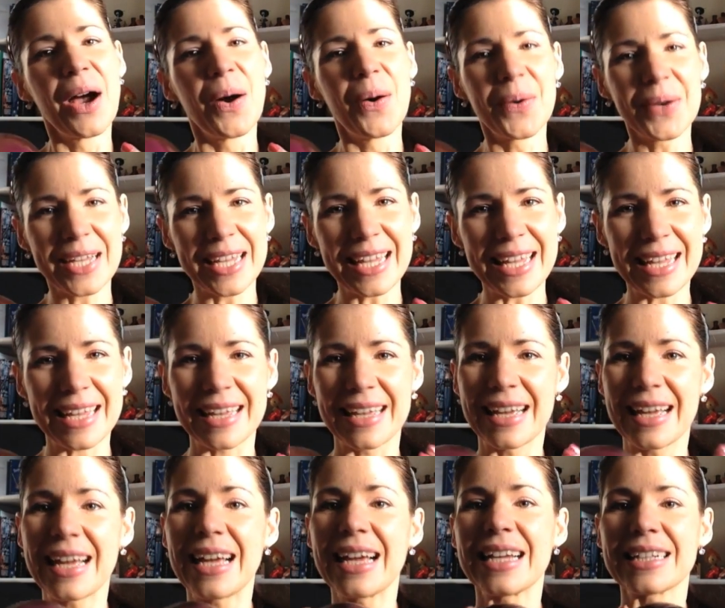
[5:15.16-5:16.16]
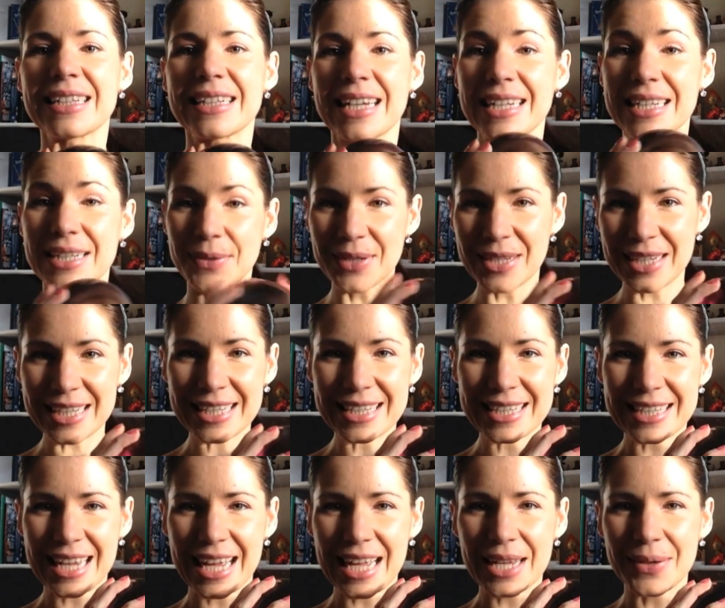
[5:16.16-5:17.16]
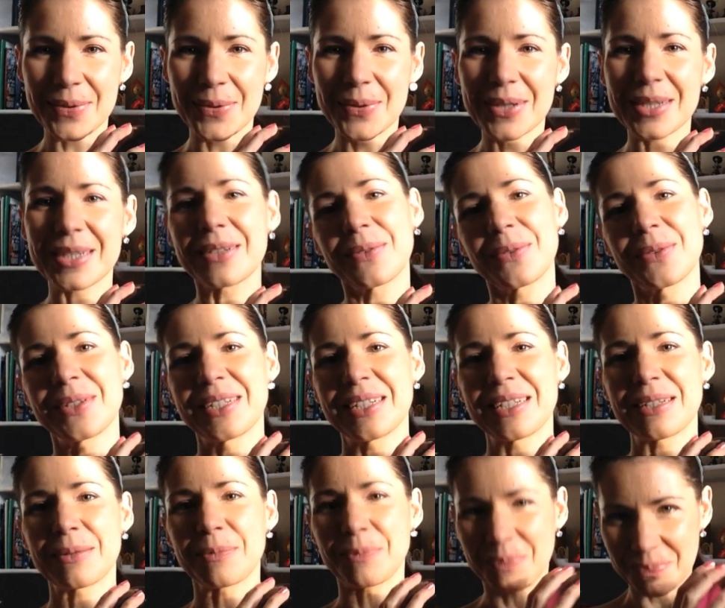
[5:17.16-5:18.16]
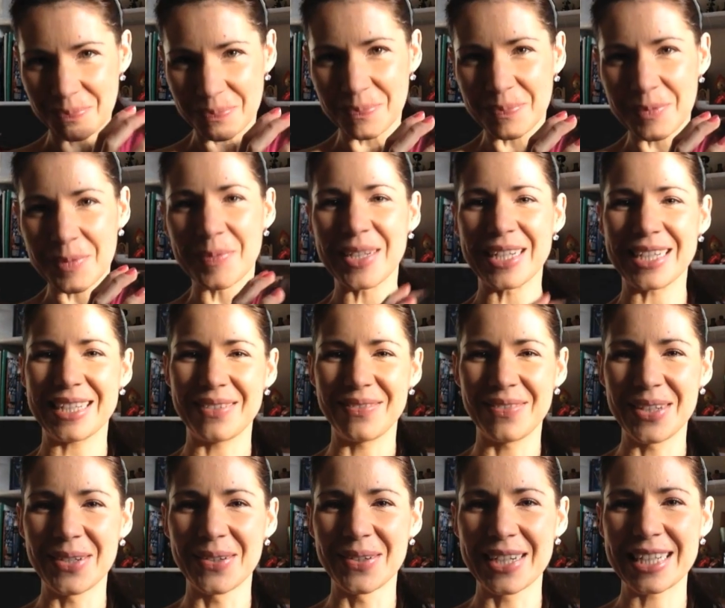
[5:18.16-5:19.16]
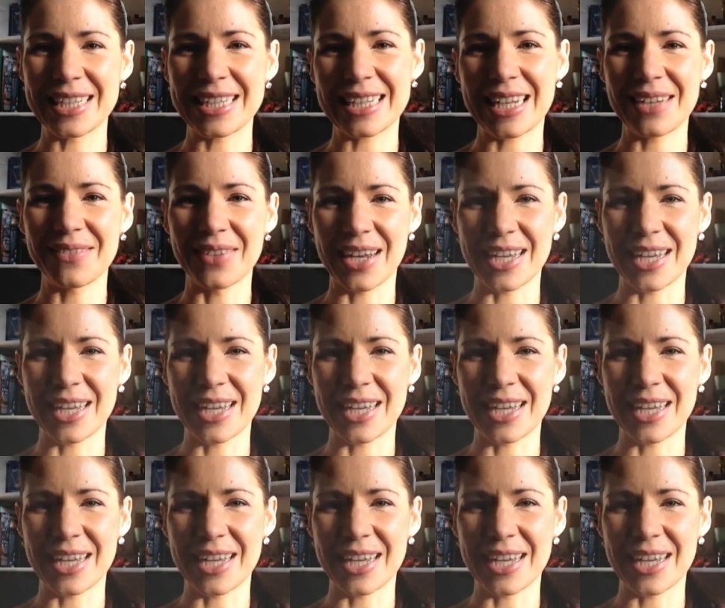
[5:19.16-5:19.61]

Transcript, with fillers: Okay, das zu den Kristallkugeln und im nächsten Video geht es dann